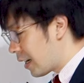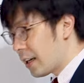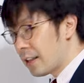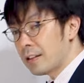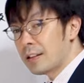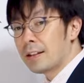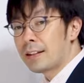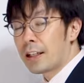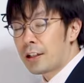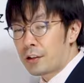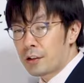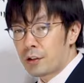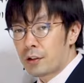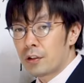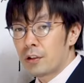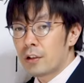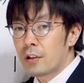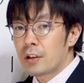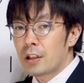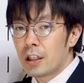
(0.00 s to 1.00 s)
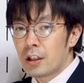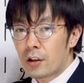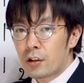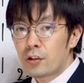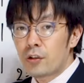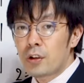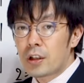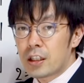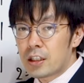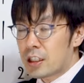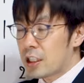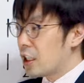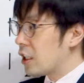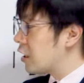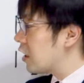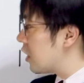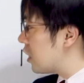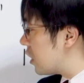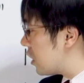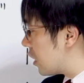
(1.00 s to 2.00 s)
が出てくるということをきっち
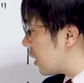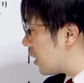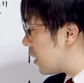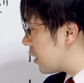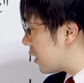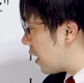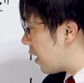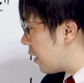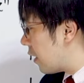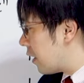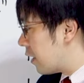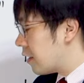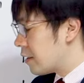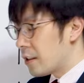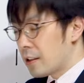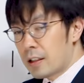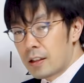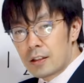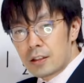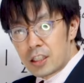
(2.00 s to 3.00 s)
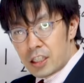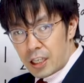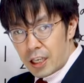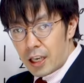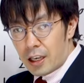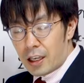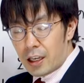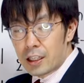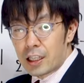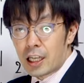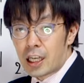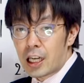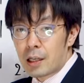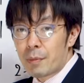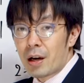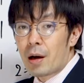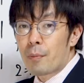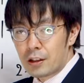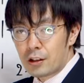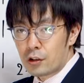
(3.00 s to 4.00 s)
り認識して、式変形できれ
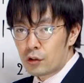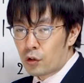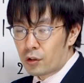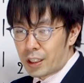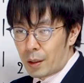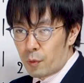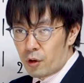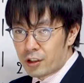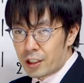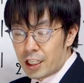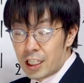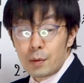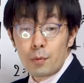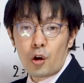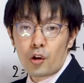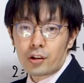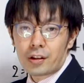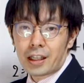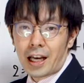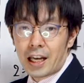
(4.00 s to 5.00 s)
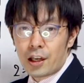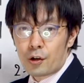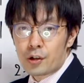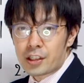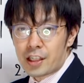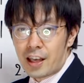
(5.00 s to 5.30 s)
ば、どんな問題にも対応